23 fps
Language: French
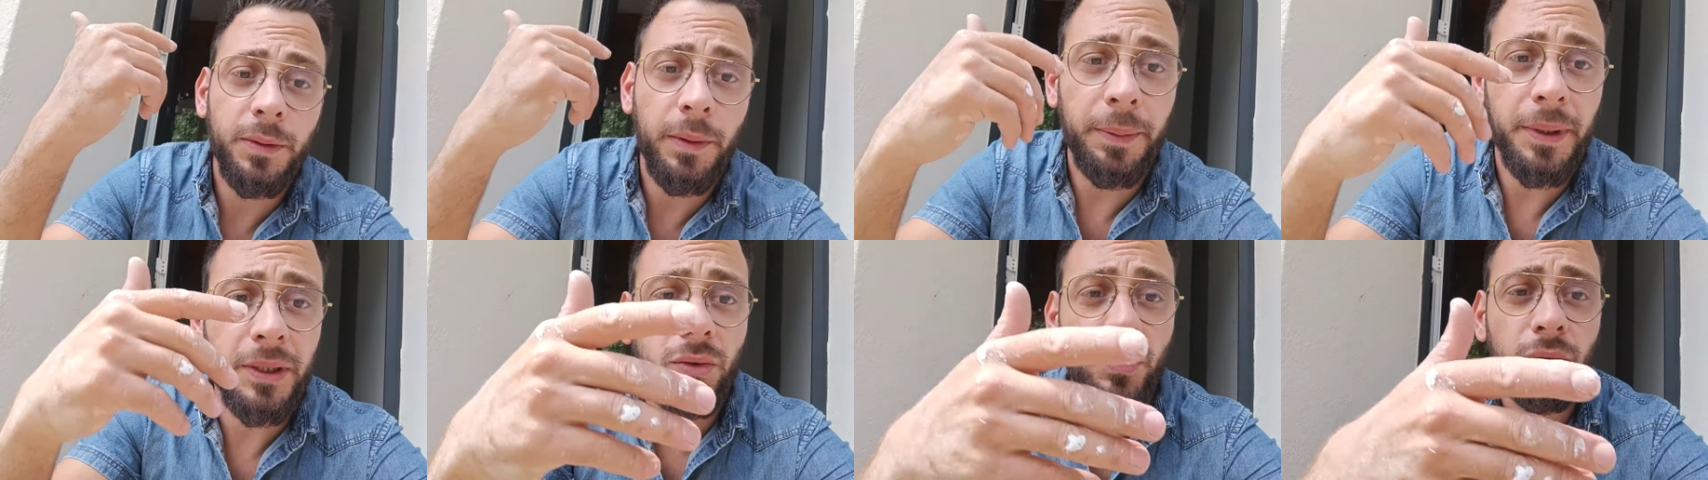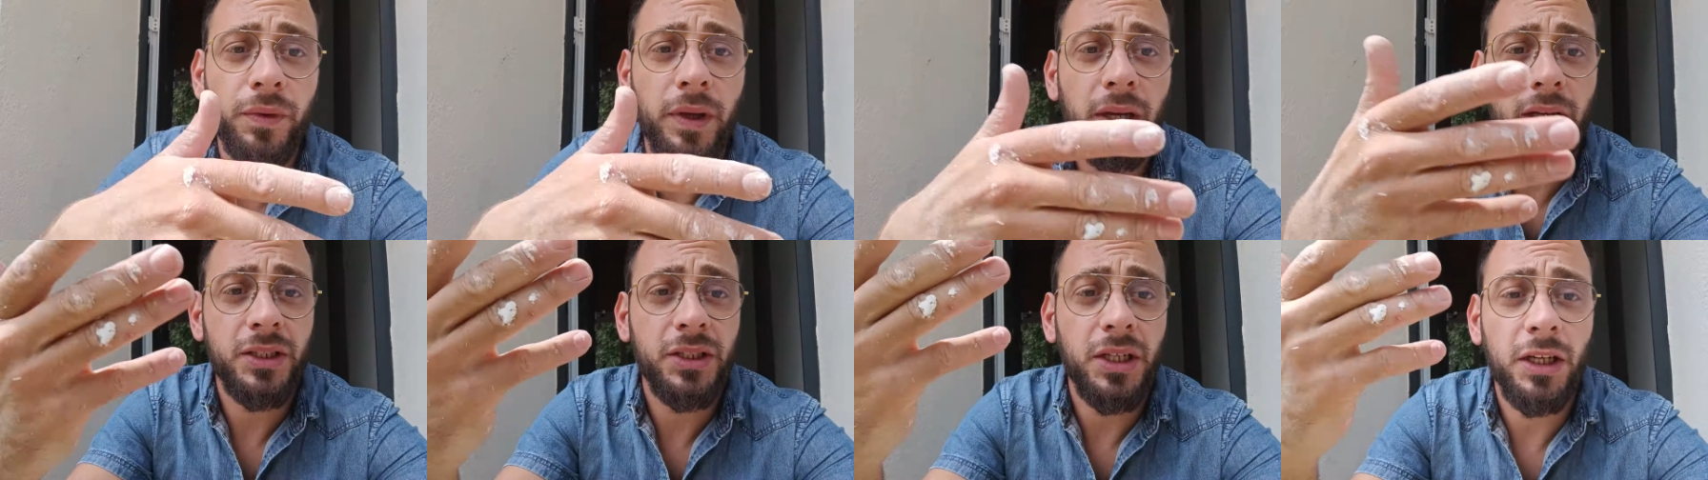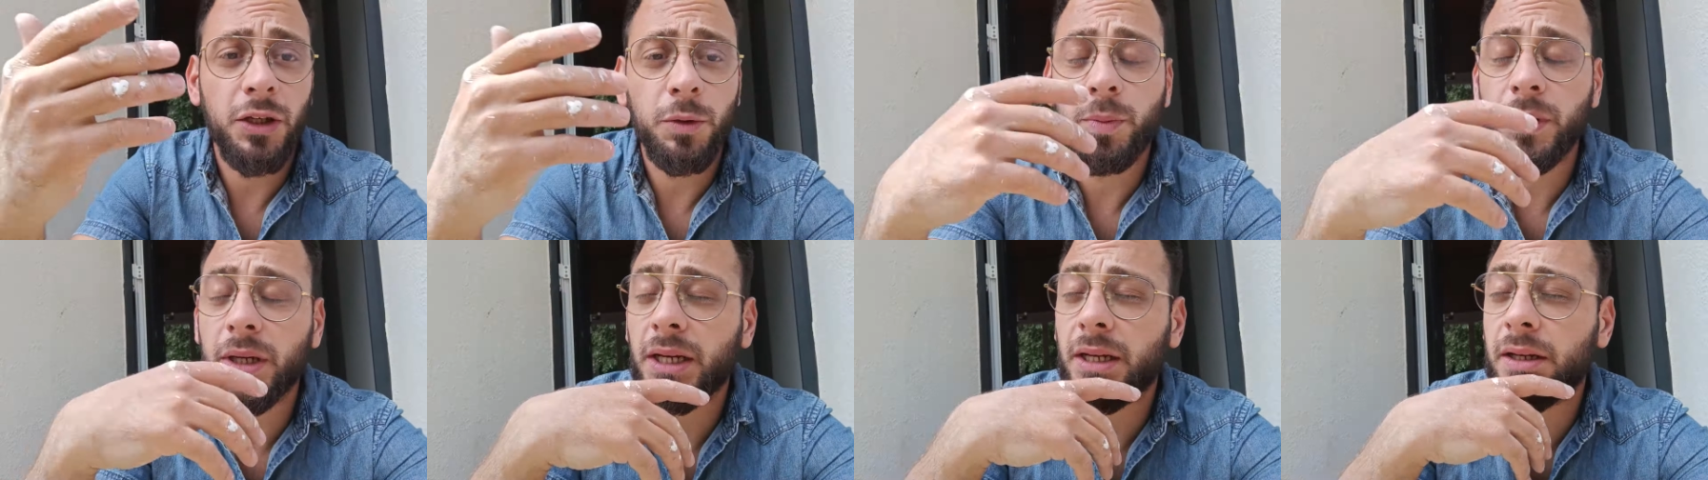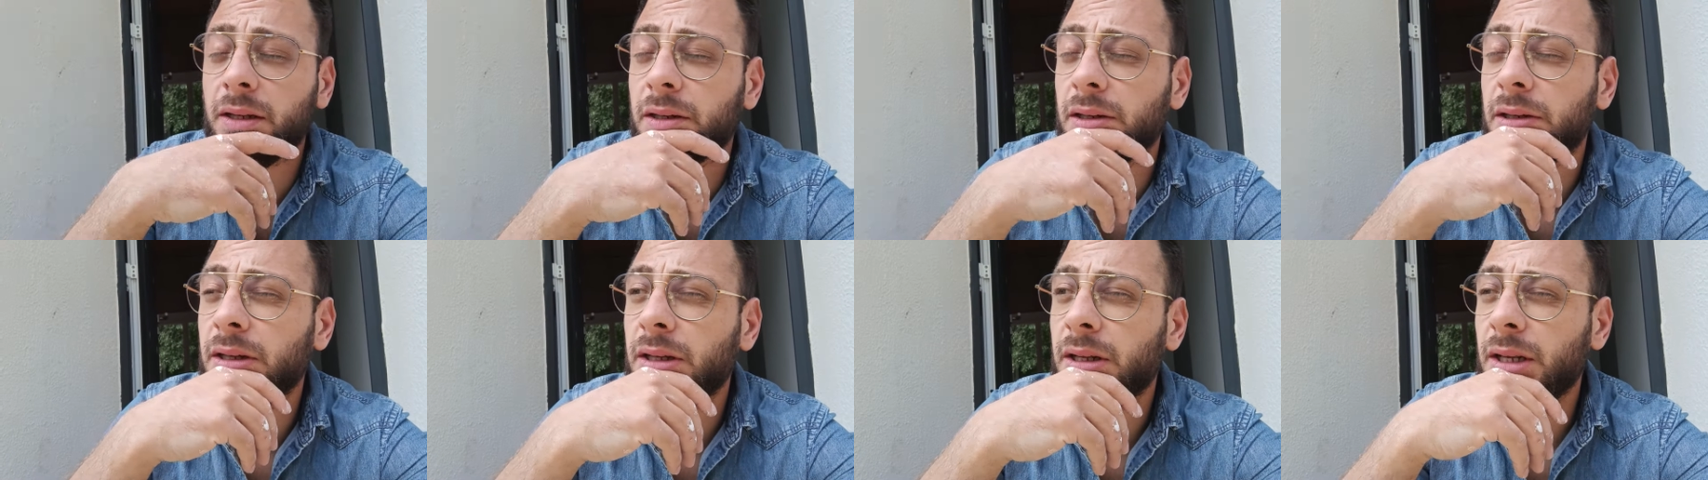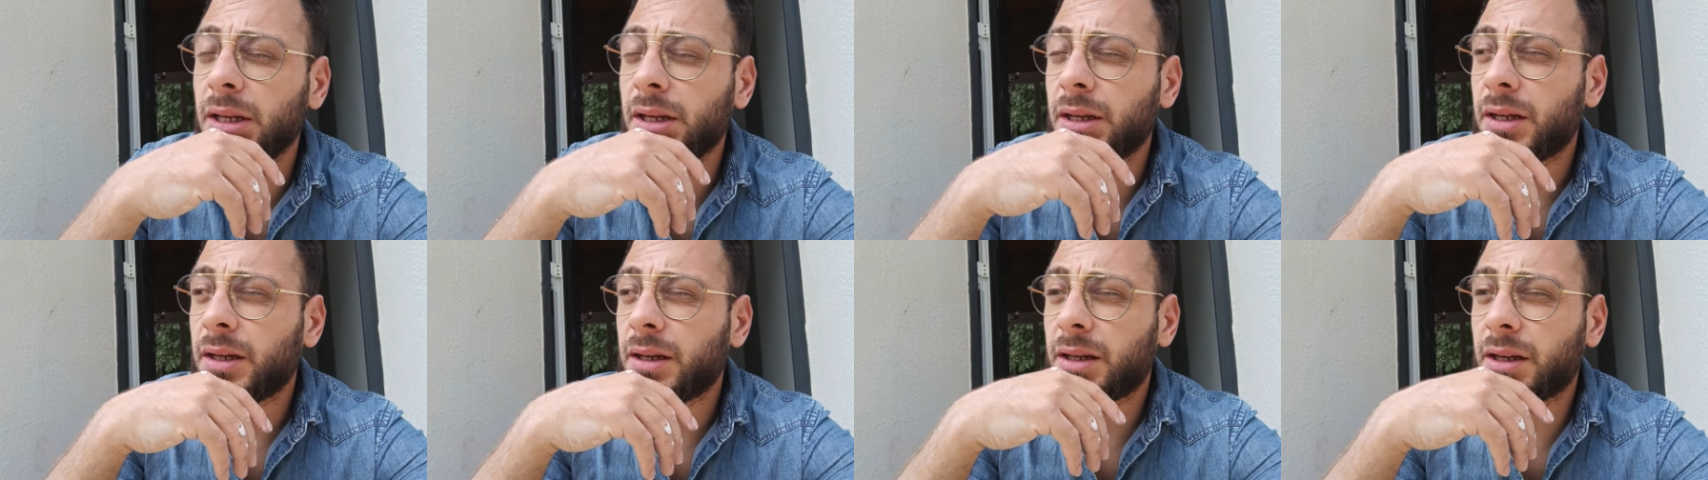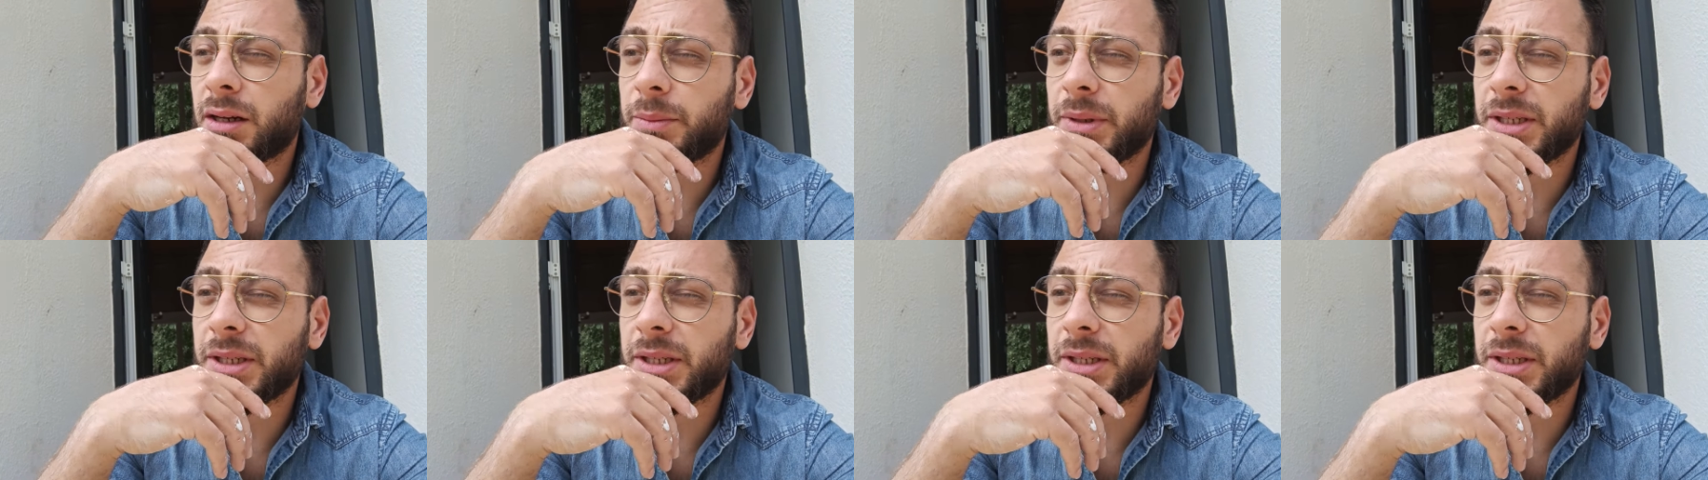je peux pas tout faire. J'ai récupéré la,